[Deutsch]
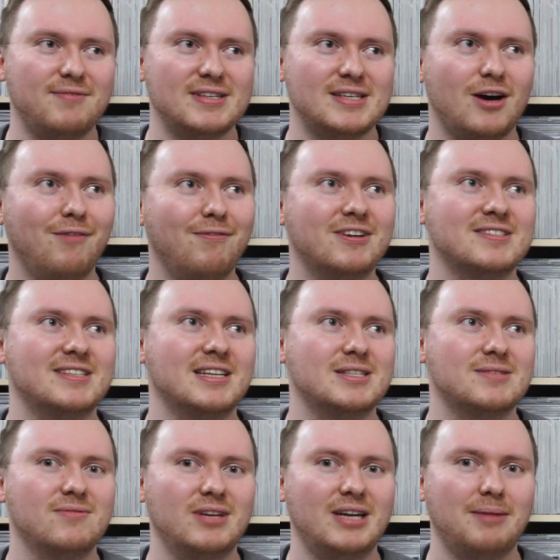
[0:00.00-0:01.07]
etwas
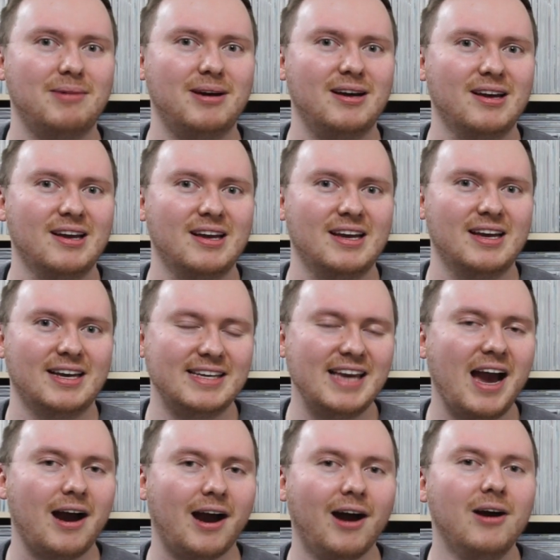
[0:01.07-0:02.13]
aufgesetzt wird, aber
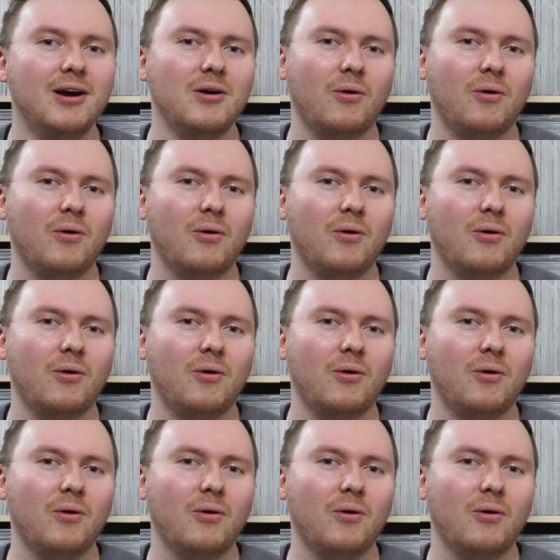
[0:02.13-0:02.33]
ja,